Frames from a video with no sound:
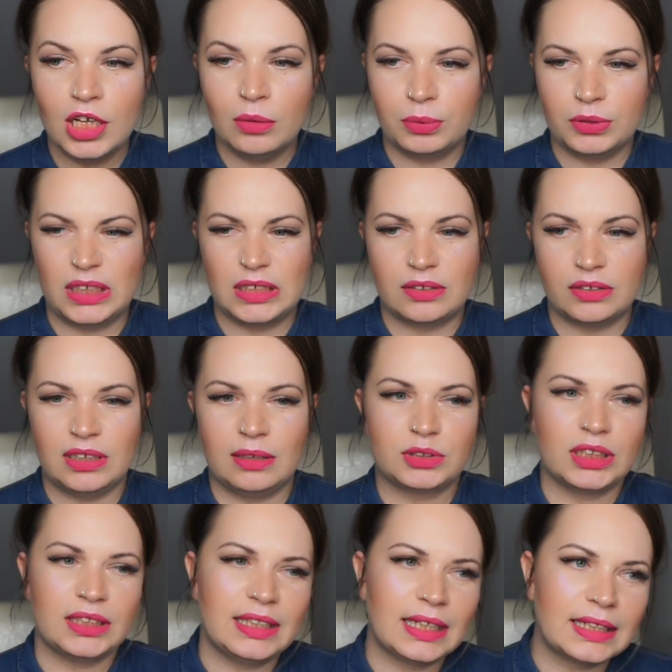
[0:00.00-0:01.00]
później stwierdziłam,
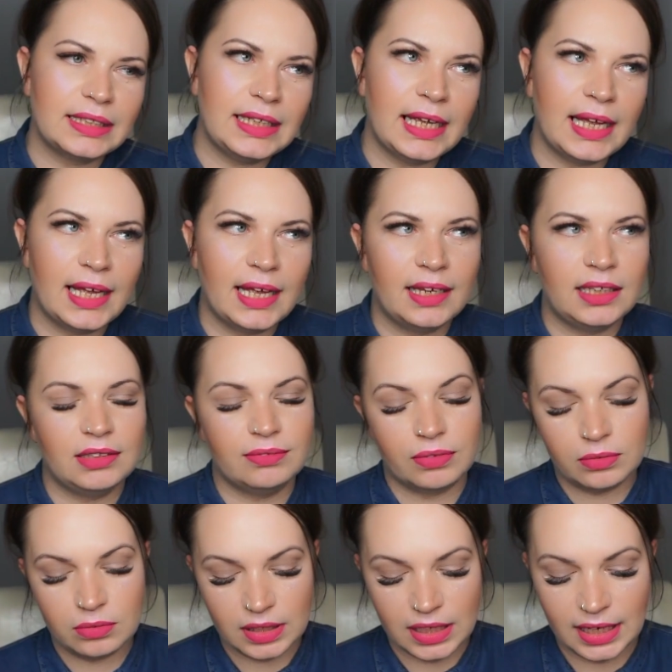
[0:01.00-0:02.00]
że jednak nie i w
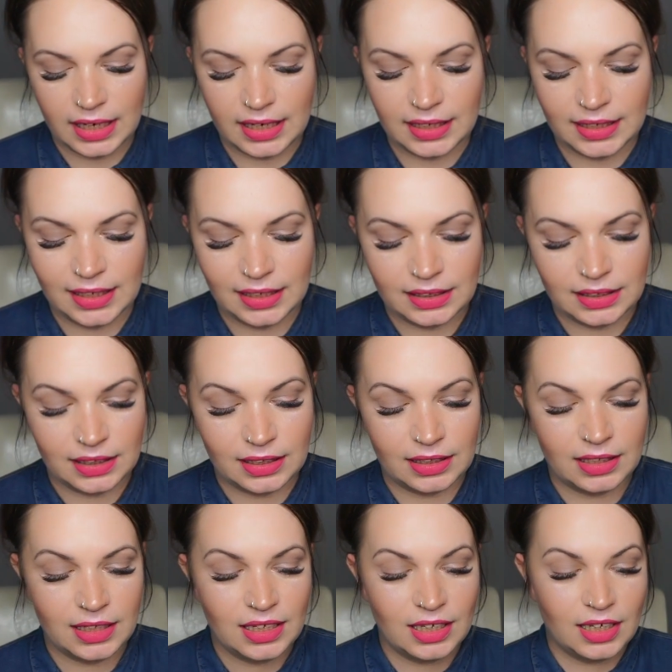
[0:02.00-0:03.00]
ogóle, ale
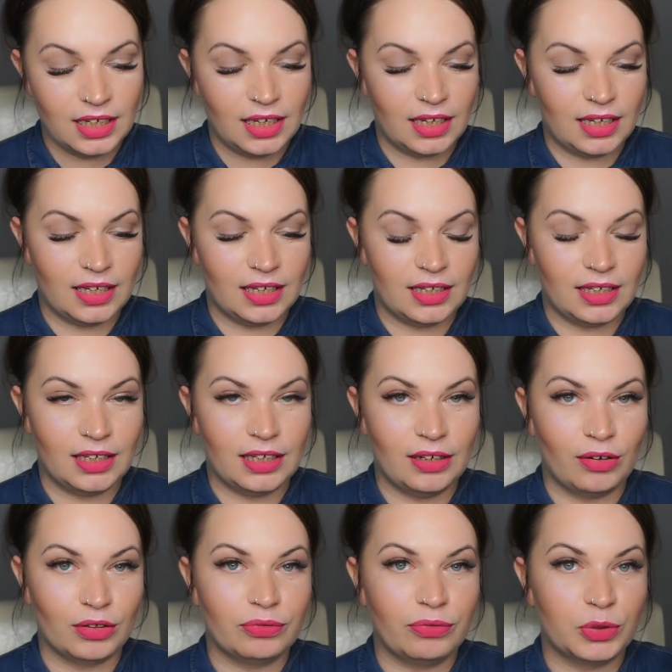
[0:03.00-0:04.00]
kiedy e,
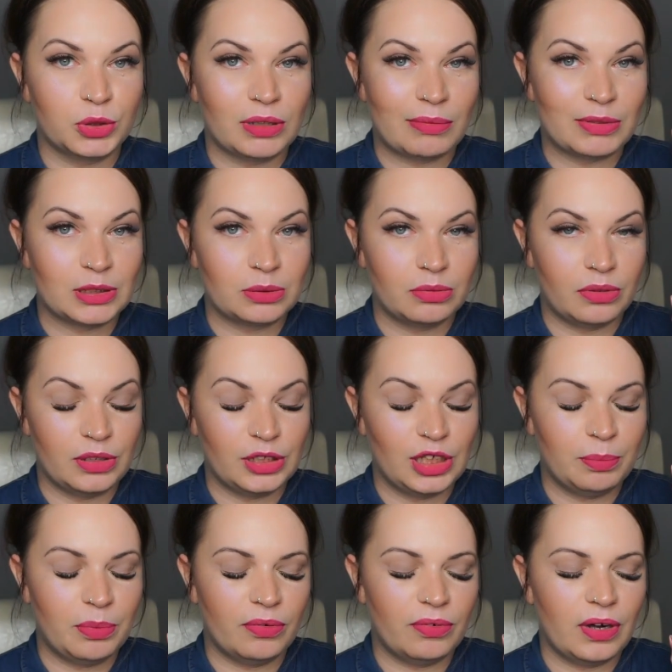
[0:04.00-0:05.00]
otworzyłam słoik
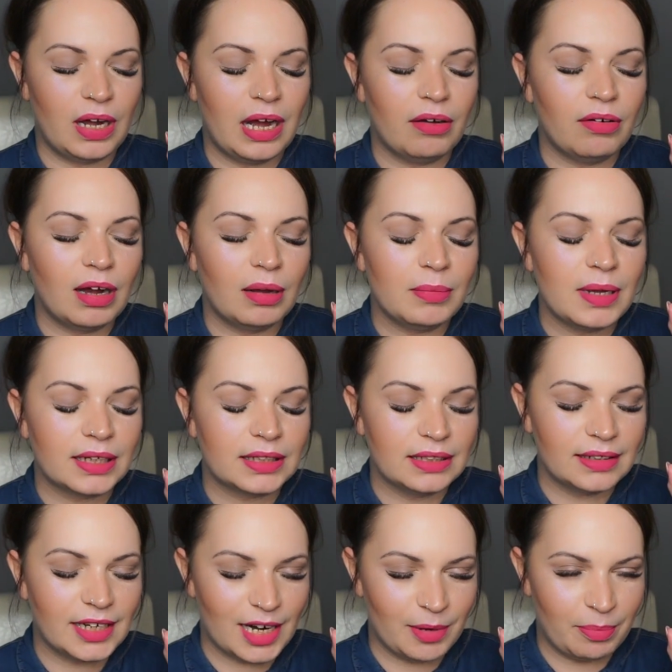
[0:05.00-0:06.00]
i powąchałam, jak
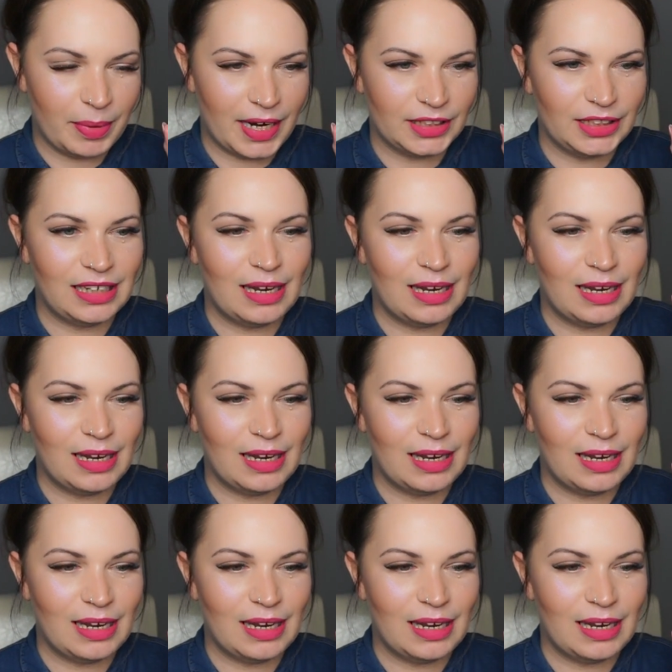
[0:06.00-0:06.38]
ten krem pachnie.